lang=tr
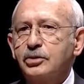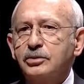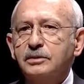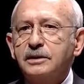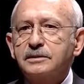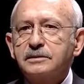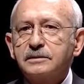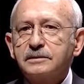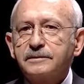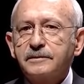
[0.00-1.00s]

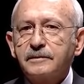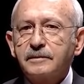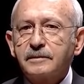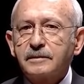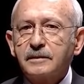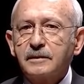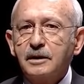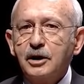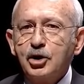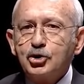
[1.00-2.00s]
zorundayız.
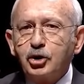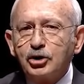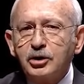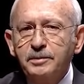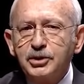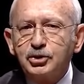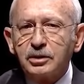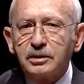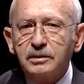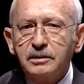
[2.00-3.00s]
Sordum bir
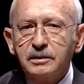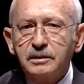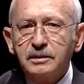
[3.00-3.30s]
soru.